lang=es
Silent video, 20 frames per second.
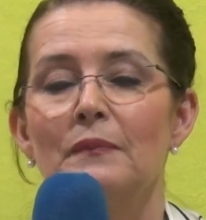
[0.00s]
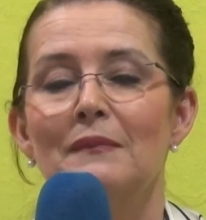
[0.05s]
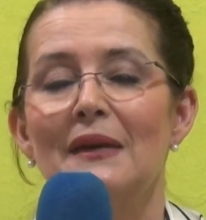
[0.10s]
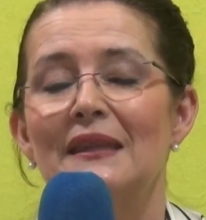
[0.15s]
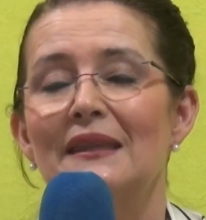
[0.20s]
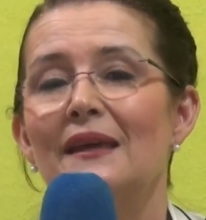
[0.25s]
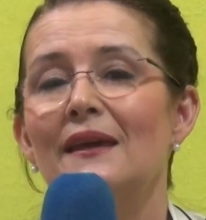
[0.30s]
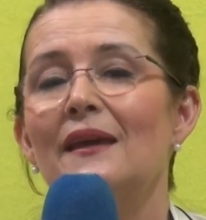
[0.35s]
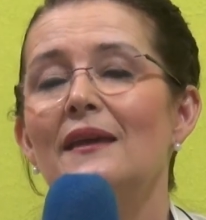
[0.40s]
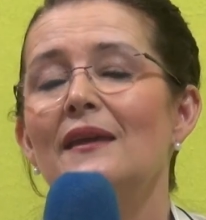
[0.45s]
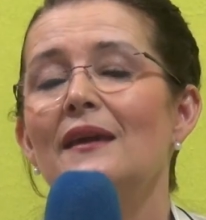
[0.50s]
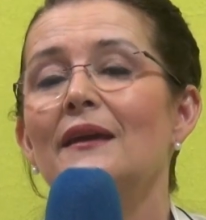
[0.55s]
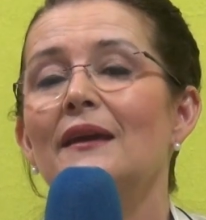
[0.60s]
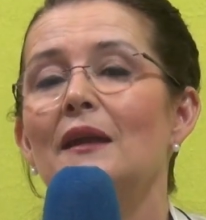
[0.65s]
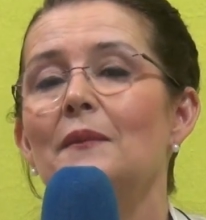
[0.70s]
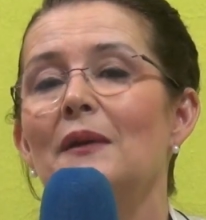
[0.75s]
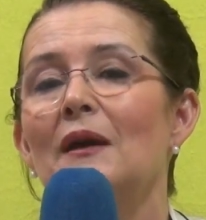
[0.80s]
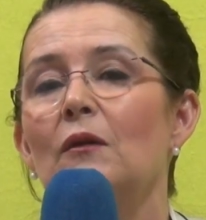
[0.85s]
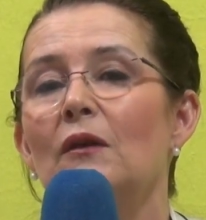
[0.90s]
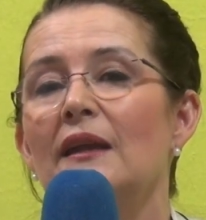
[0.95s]
Mantequilla y
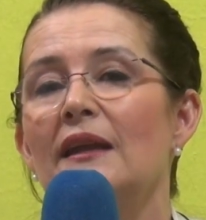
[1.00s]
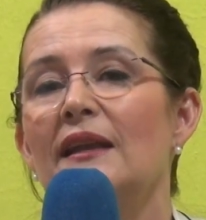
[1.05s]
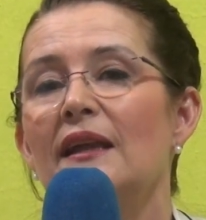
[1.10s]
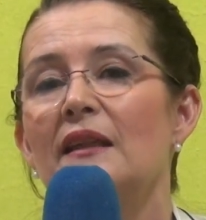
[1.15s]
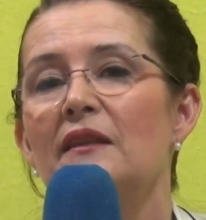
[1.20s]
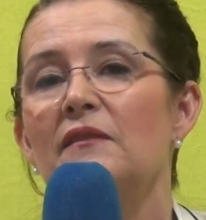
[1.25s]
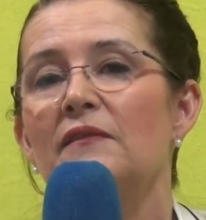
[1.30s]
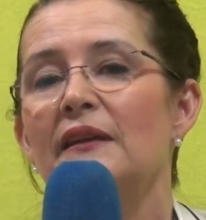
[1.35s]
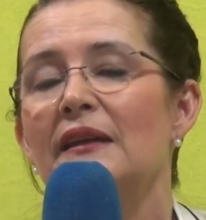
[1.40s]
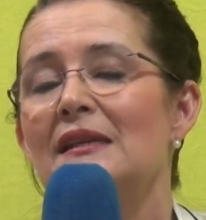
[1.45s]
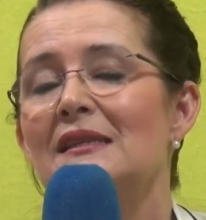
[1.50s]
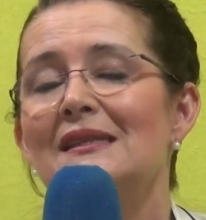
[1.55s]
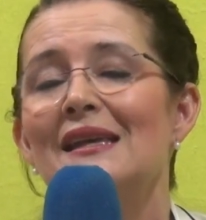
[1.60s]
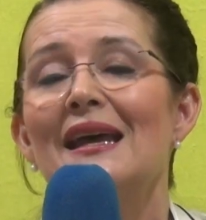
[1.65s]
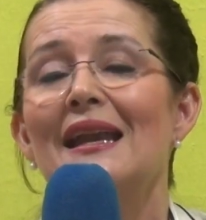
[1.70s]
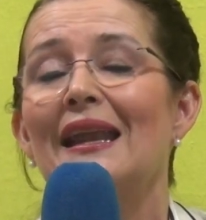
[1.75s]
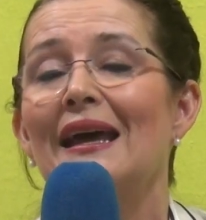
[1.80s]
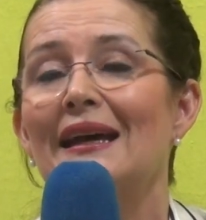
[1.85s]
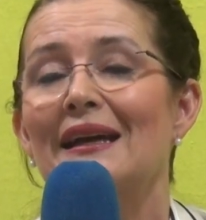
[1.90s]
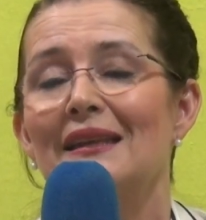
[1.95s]
crema, ¿cuál es la
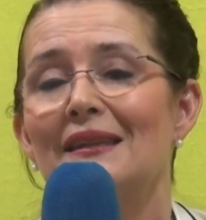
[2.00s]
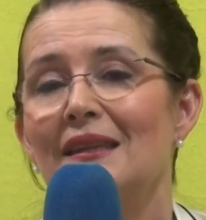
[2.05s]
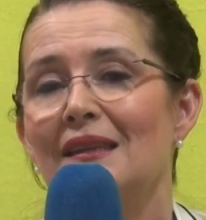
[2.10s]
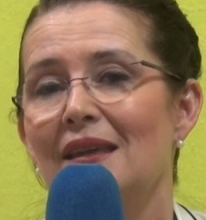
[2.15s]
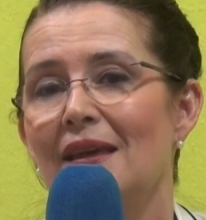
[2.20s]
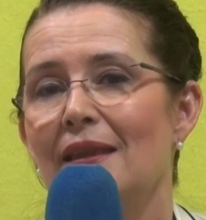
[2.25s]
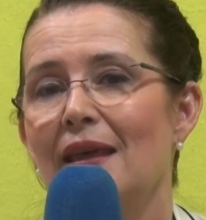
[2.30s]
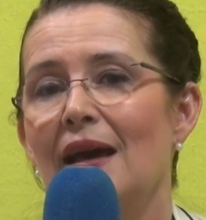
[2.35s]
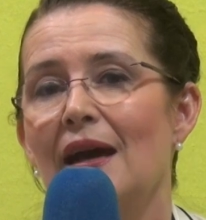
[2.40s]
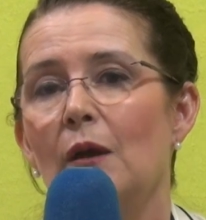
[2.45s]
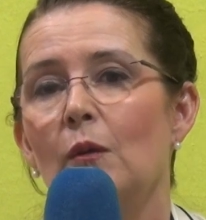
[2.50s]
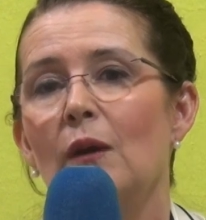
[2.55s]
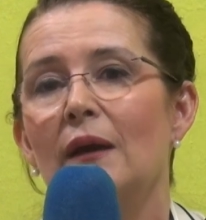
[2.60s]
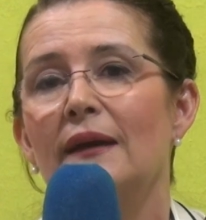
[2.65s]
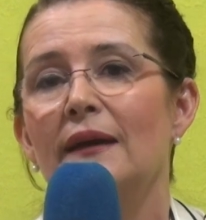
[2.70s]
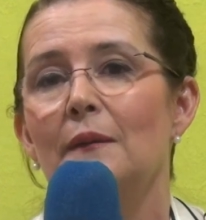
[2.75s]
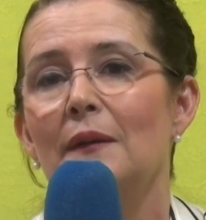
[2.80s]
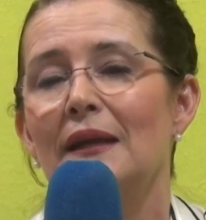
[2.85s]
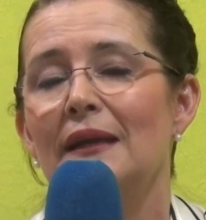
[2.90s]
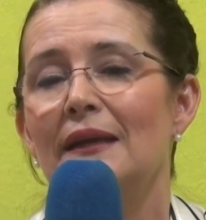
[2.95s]
diferencia? La cantidad de agua
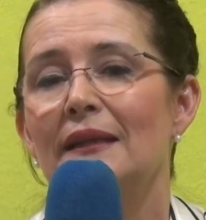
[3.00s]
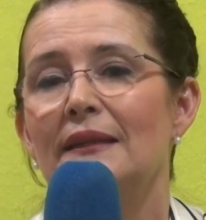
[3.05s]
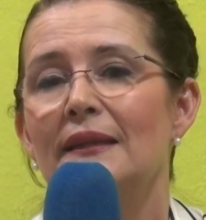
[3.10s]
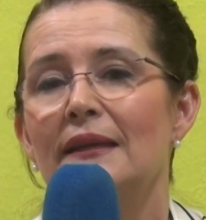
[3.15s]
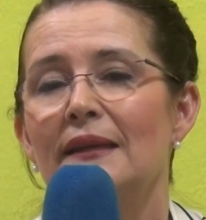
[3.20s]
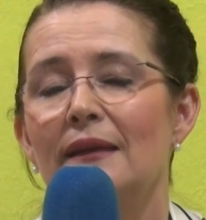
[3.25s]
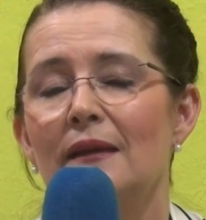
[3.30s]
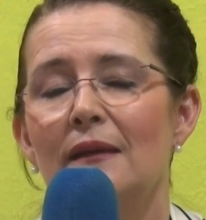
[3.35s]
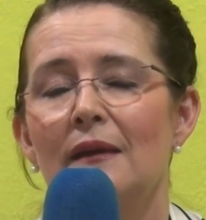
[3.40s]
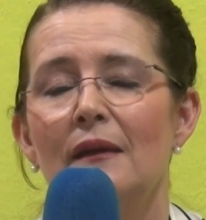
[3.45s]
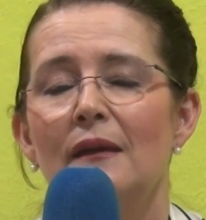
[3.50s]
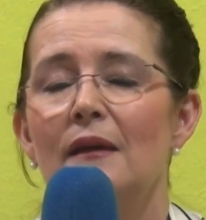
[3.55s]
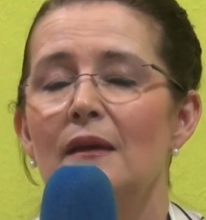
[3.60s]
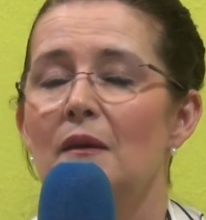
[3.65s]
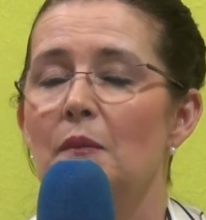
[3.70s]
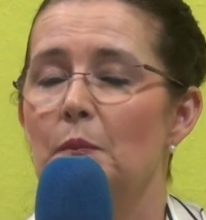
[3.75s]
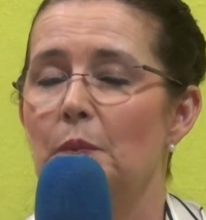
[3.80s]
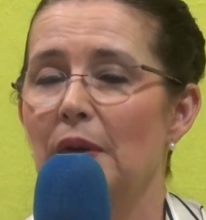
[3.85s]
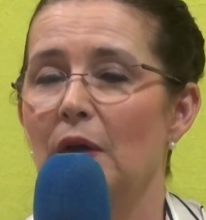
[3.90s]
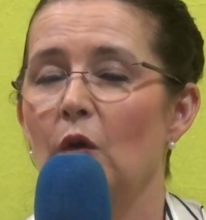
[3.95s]
que van a tener,
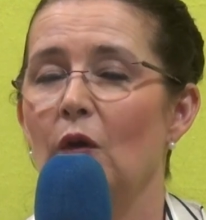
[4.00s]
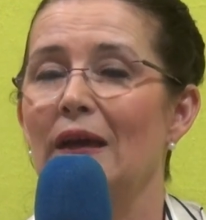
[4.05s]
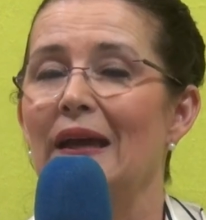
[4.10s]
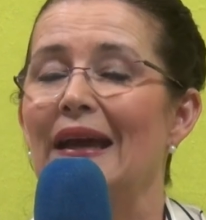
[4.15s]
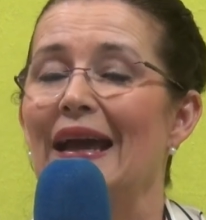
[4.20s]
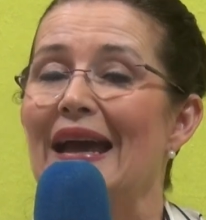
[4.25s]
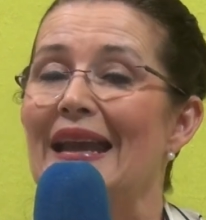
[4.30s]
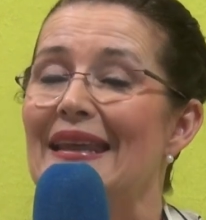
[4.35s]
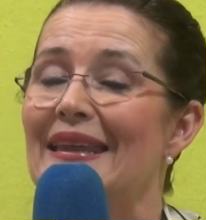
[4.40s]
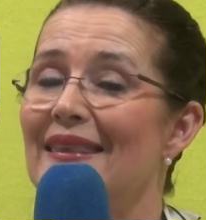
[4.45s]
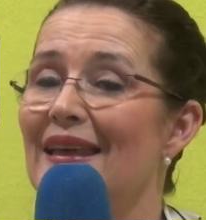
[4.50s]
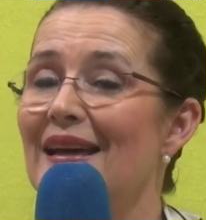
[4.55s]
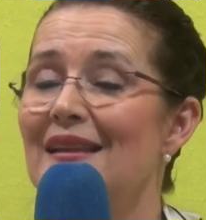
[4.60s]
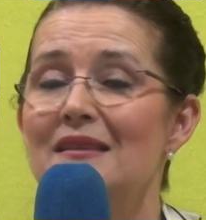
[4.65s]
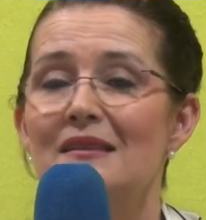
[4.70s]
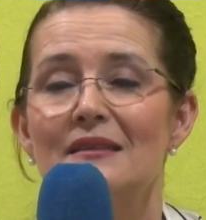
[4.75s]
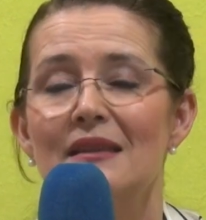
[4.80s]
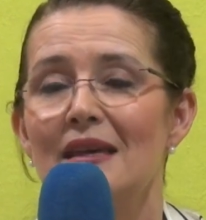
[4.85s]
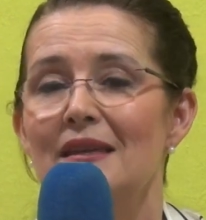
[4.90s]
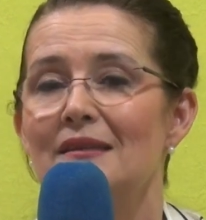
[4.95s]
pero en calidad
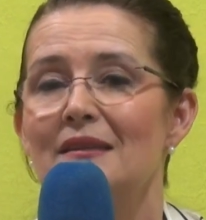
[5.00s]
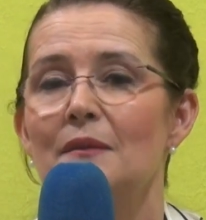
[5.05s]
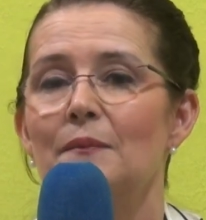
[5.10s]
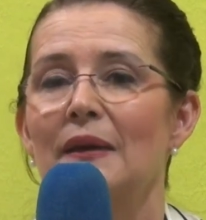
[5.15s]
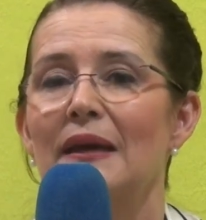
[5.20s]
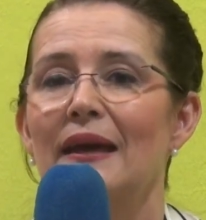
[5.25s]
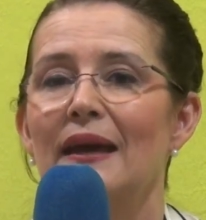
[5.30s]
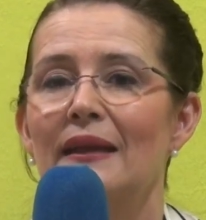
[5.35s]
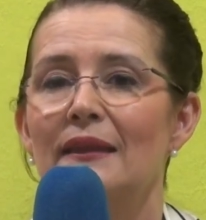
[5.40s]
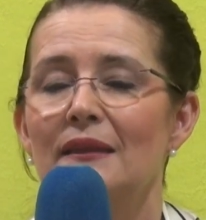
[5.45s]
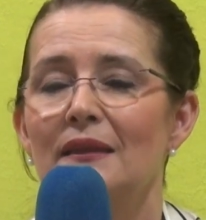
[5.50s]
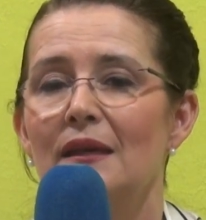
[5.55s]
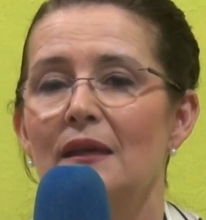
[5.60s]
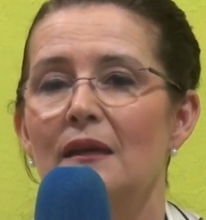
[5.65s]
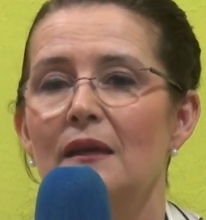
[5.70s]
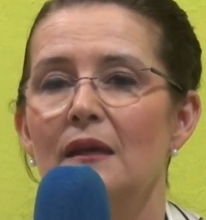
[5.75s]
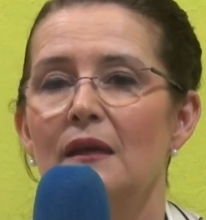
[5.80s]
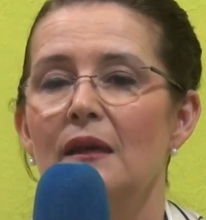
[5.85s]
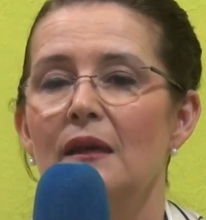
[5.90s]
es semejante.